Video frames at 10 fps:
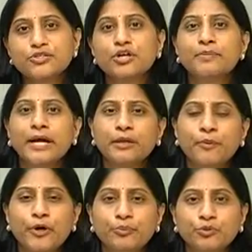జోడు
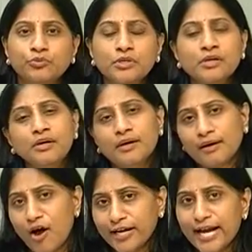పగిలిపోవడము
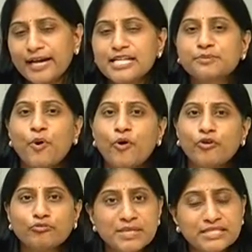కాంటాక్ట్ లెన్స్
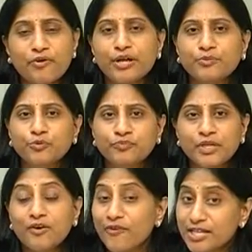పోవడం మిస్ అవ్వడము
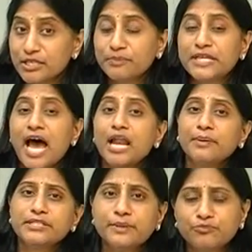వర్షం చాలా
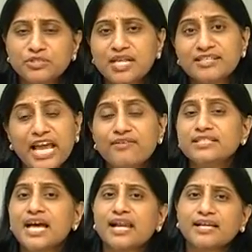మంది చెప్తుంటారు
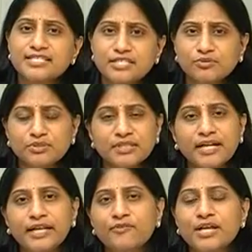డ్రైవింగ్ చాలా కష్టంగా
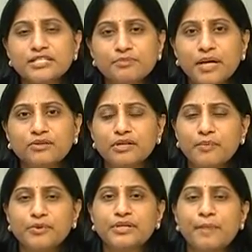ఉందండి వర్షం
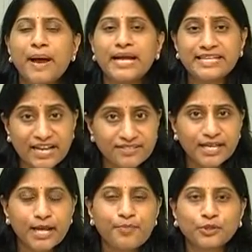పడుతున్నప్పుడు బైక్ డ్రైవ్
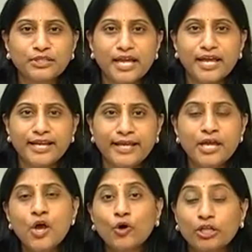చేయలేకపోతున్నానని
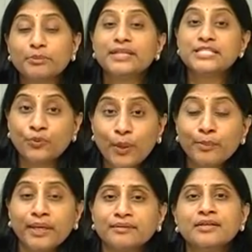కొంతమంది
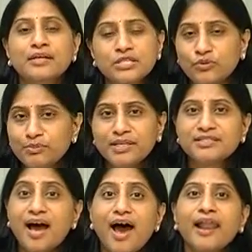స్విమ్మింగ్ స్విమ్మింగ్
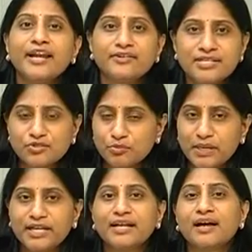చాలా ఇంట్రెస్ట్
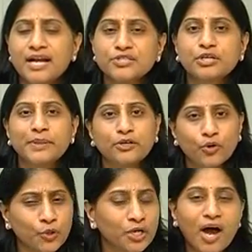బట్ నేను జోడు
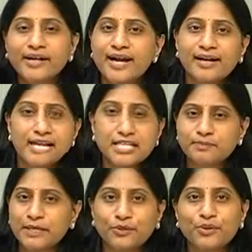పెట్టుకోను కాంటాక్ట్
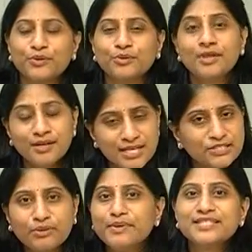లెన్స్ పెట్టుకోను
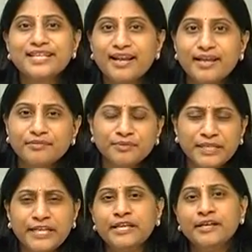స్విమ్మింగ్ చేయలేను
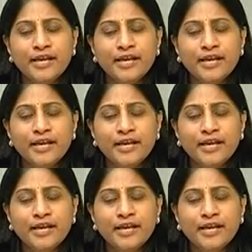అని